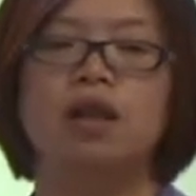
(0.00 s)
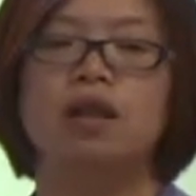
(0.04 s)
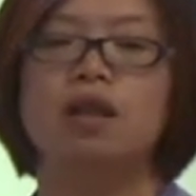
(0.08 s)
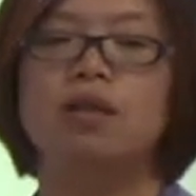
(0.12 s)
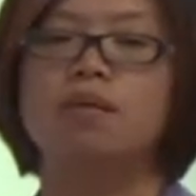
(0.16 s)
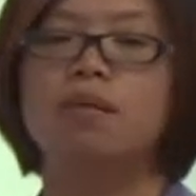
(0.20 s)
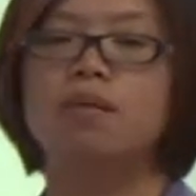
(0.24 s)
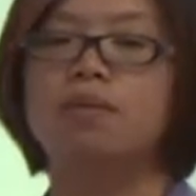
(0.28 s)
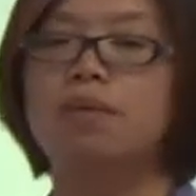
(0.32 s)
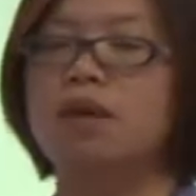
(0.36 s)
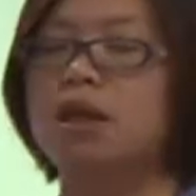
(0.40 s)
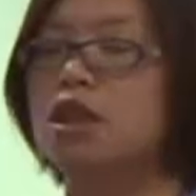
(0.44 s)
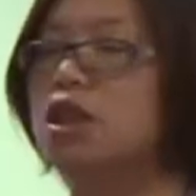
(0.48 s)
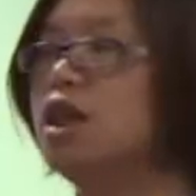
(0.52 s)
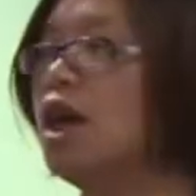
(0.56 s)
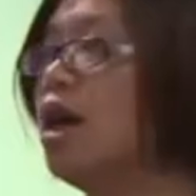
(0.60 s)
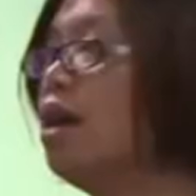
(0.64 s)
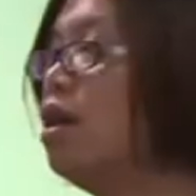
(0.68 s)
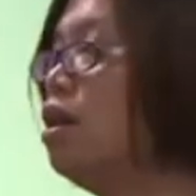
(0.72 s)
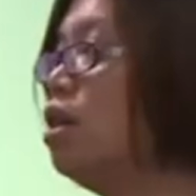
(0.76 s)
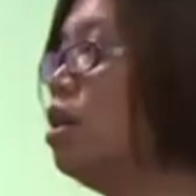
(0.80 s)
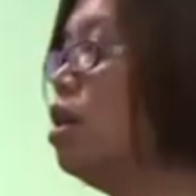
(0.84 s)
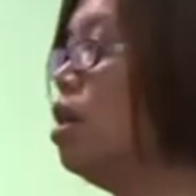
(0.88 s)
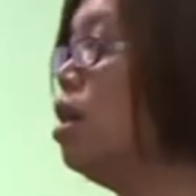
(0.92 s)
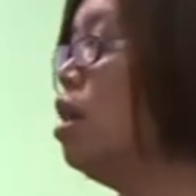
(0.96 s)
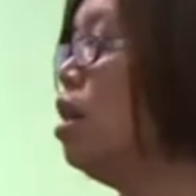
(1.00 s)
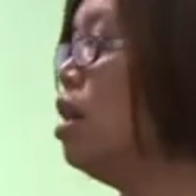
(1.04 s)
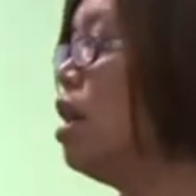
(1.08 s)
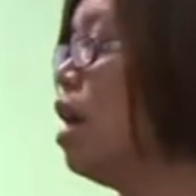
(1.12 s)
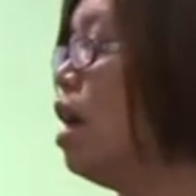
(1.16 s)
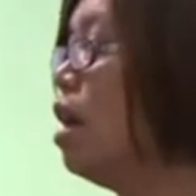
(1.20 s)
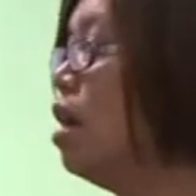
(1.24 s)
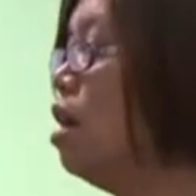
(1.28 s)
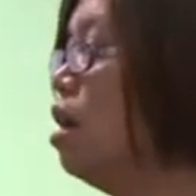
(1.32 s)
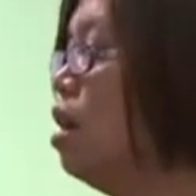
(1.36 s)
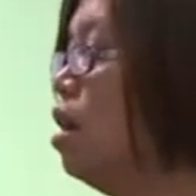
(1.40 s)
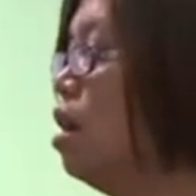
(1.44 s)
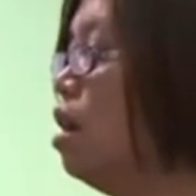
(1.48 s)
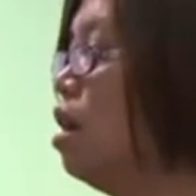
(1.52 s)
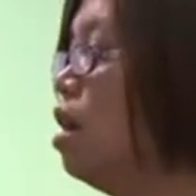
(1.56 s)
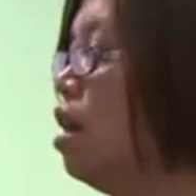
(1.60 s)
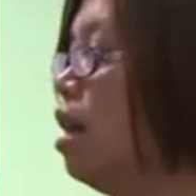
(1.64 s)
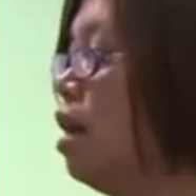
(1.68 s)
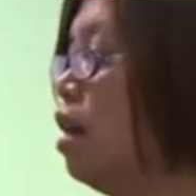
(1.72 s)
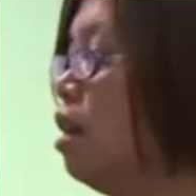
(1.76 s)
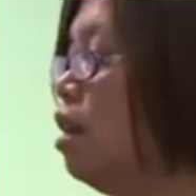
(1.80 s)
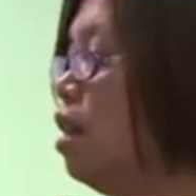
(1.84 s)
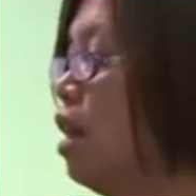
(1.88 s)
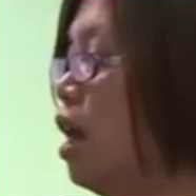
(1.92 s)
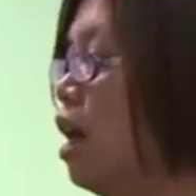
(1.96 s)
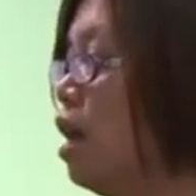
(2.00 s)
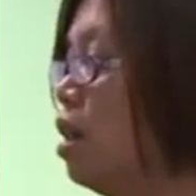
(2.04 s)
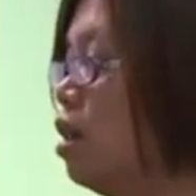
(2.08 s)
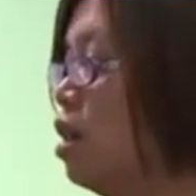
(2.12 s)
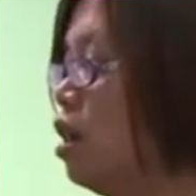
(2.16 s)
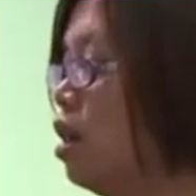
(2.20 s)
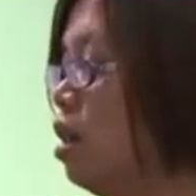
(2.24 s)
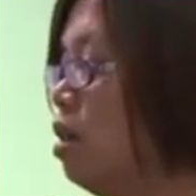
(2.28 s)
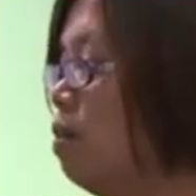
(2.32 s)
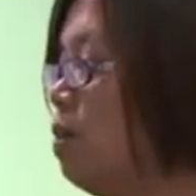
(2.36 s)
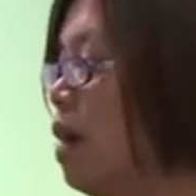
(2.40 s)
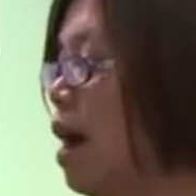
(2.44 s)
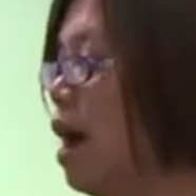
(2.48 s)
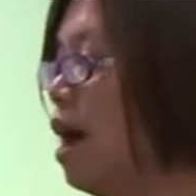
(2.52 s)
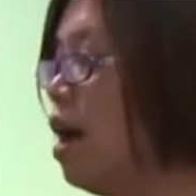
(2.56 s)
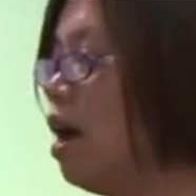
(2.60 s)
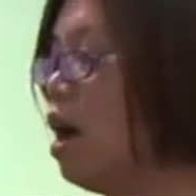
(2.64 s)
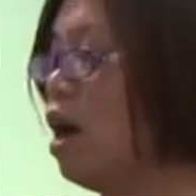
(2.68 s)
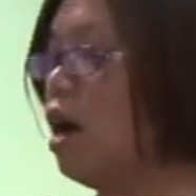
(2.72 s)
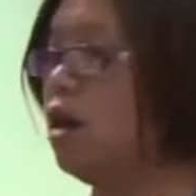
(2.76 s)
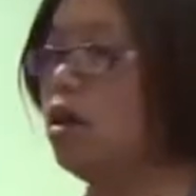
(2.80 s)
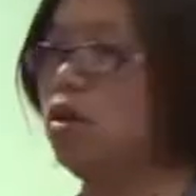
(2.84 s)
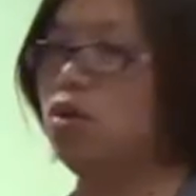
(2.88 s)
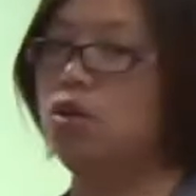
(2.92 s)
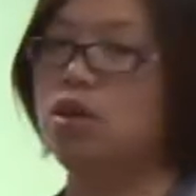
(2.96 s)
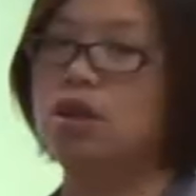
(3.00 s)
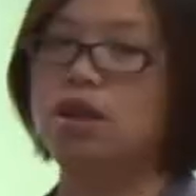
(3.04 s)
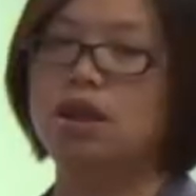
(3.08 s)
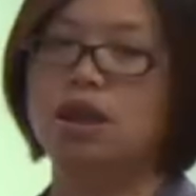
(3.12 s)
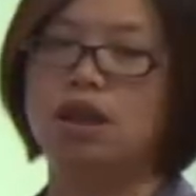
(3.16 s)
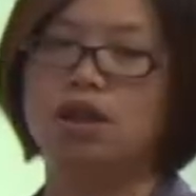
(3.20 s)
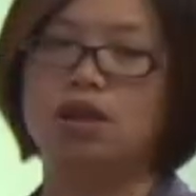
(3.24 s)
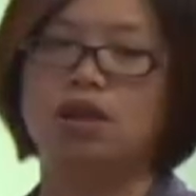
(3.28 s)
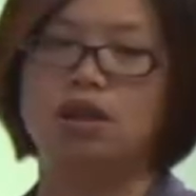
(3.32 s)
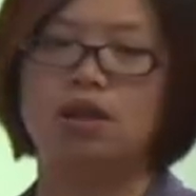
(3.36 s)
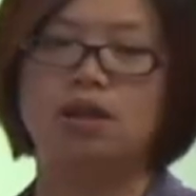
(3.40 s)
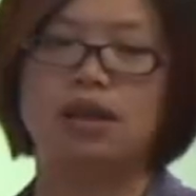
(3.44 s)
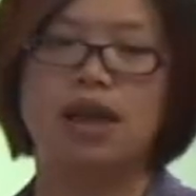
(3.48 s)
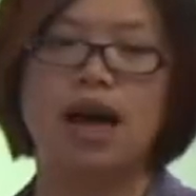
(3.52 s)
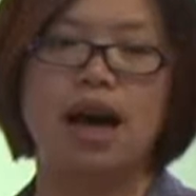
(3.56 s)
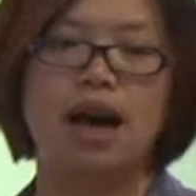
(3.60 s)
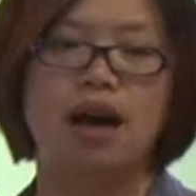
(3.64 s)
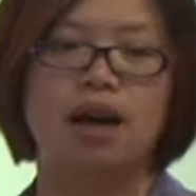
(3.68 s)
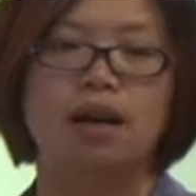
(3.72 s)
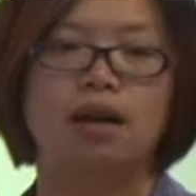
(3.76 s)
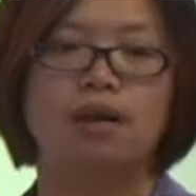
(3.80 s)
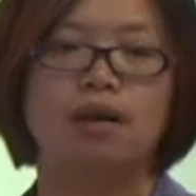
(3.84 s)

那么比上一期呢0.78啊有一些增加。